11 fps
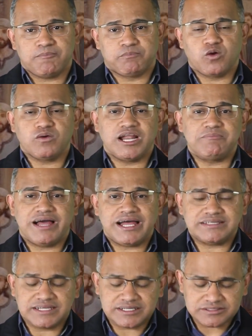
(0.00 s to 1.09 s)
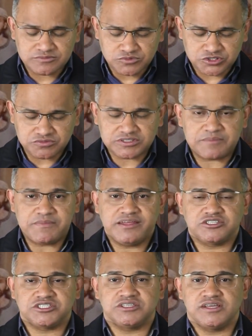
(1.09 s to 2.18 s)
proclamada
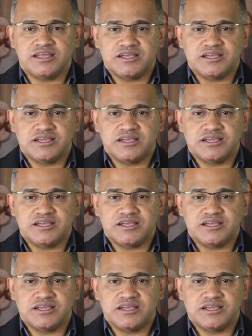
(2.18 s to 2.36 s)
juntamente